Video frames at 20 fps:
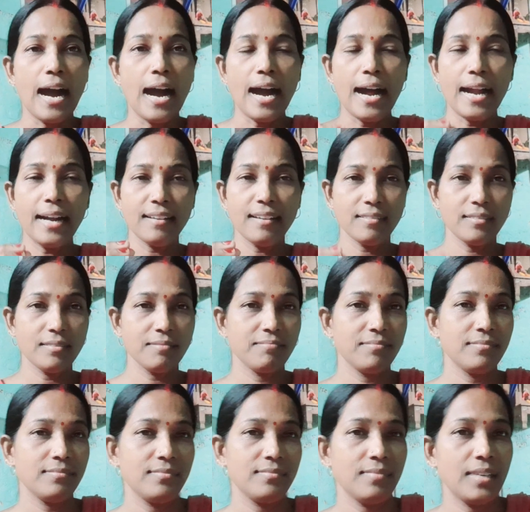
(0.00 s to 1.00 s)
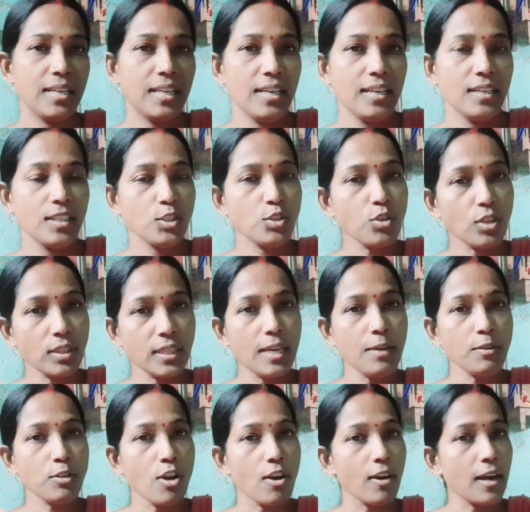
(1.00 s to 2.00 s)
আর মানে সত্যি
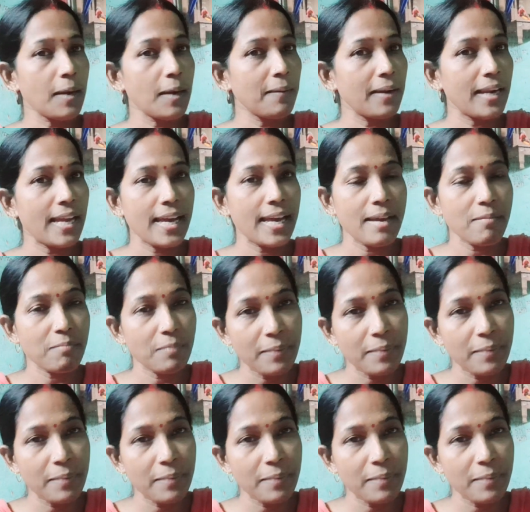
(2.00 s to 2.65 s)
সকালবেলায়